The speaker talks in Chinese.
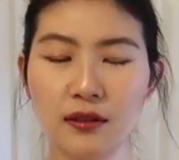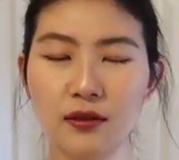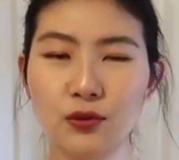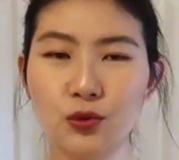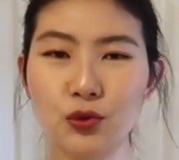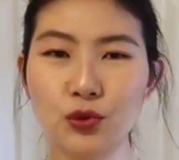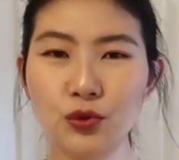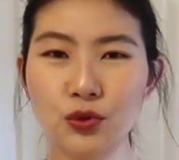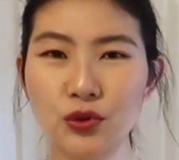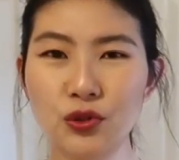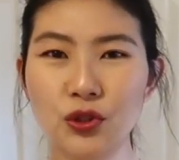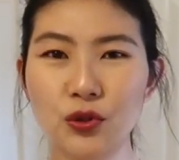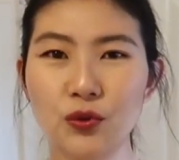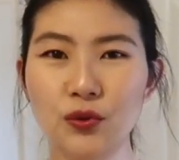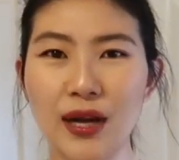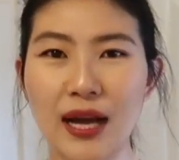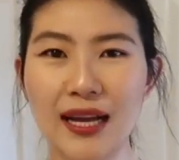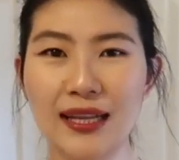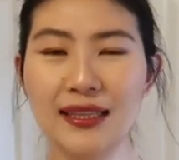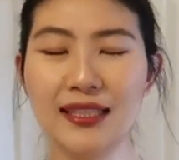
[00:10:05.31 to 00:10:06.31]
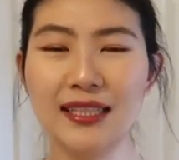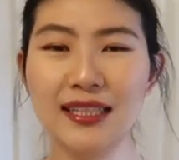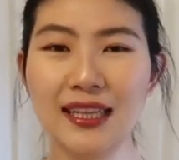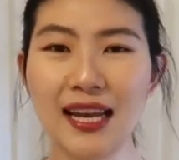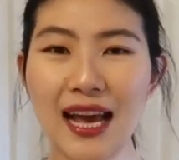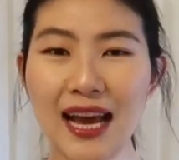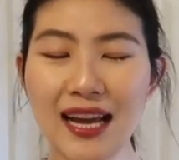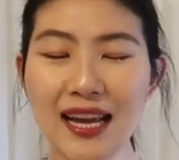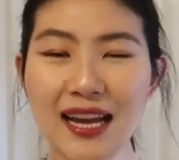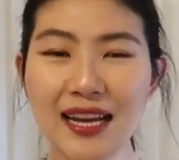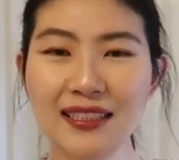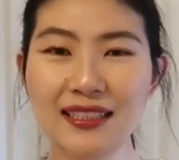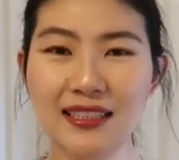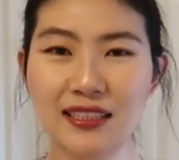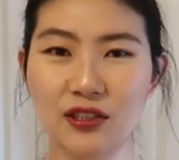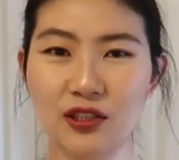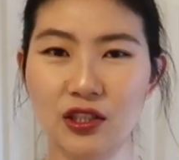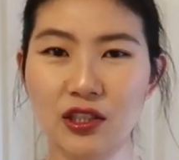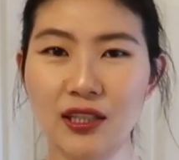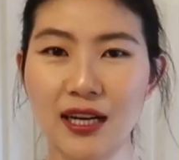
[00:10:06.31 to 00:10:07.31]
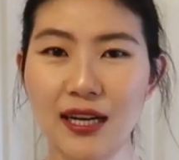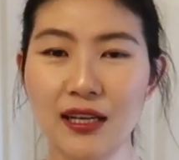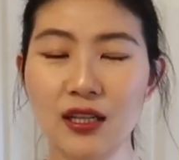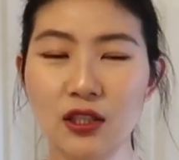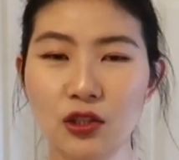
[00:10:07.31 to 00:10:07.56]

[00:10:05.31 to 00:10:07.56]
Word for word: 去皱啊、提拉呀、紧致啊，